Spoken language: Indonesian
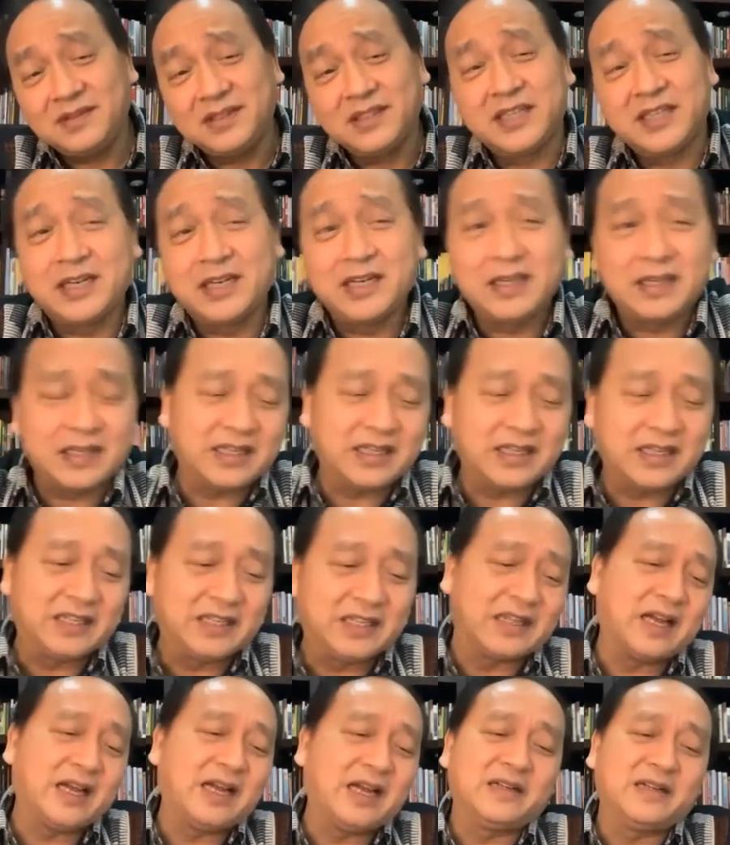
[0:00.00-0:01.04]
jadi
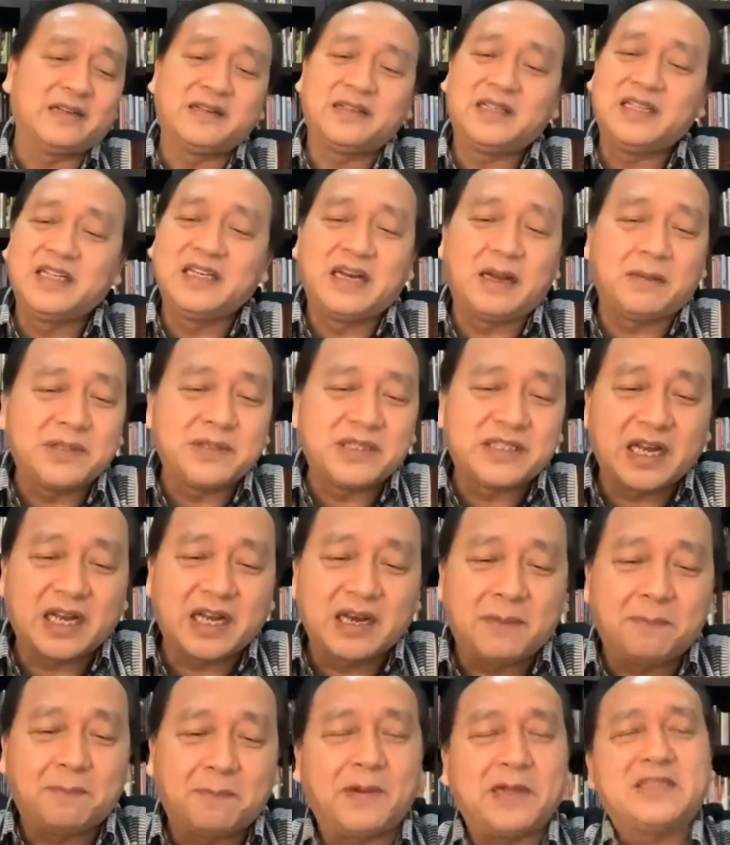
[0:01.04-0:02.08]
kita tidak bisa
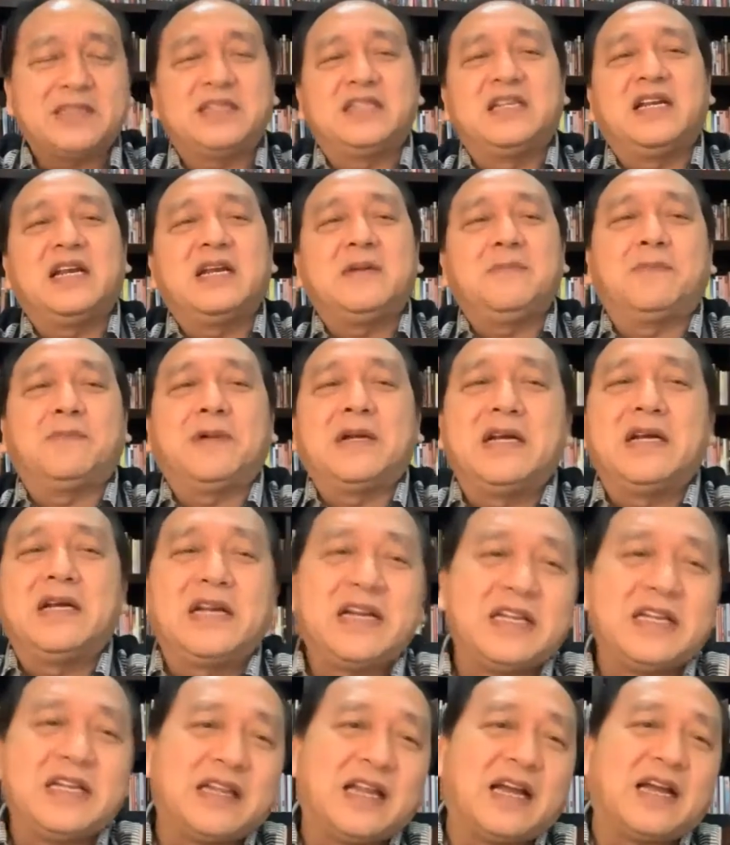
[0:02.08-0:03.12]
lepas dari
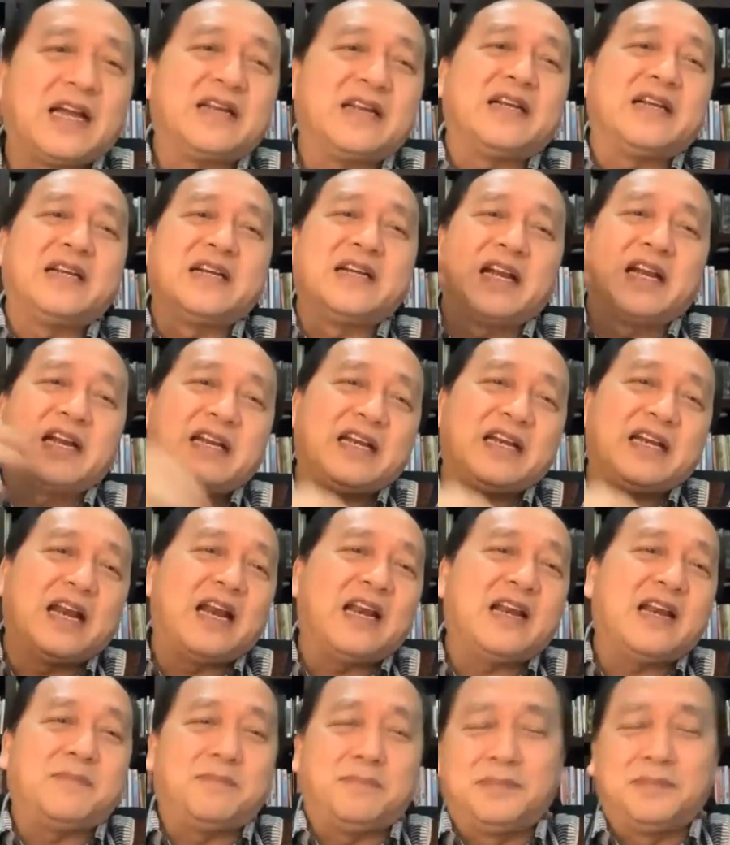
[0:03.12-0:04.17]
penderitaan yang dari
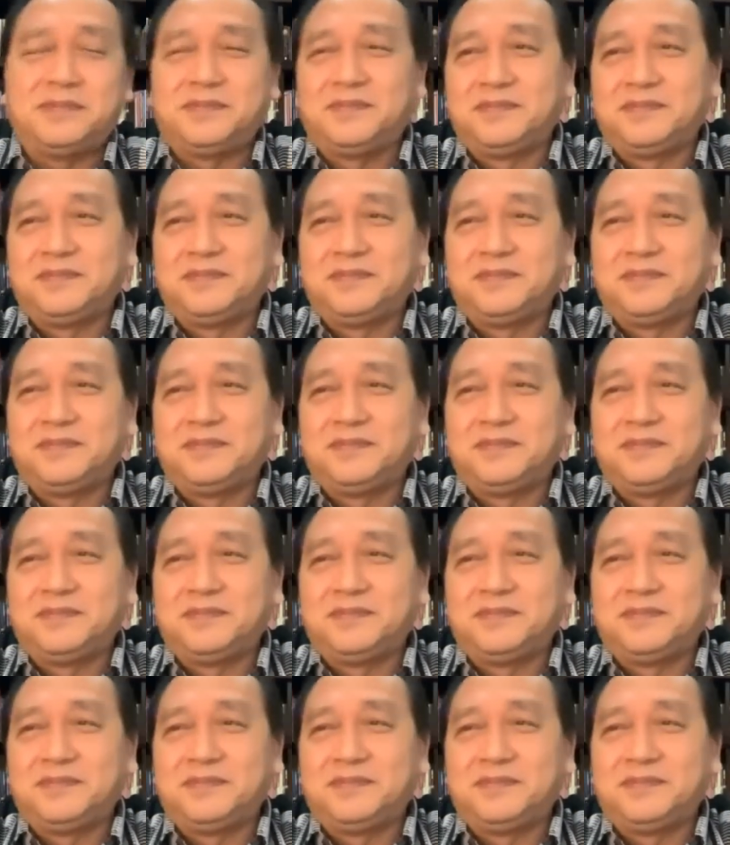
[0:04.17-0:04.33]
dalam.